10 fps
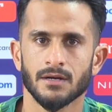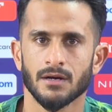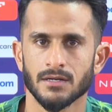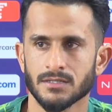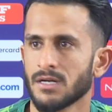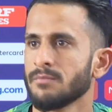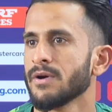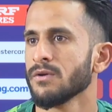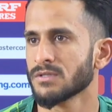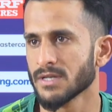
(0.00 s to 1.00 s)
रिजल्ट
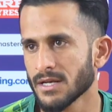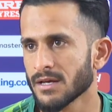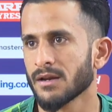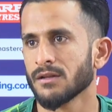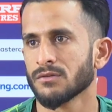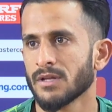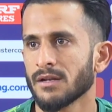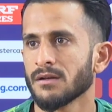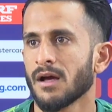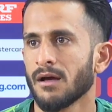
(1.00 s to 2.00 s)
प्रोड्यूस नहीं कर रहे तो
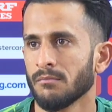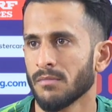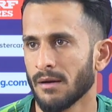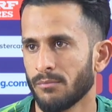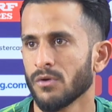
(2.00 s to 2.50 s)
देन आप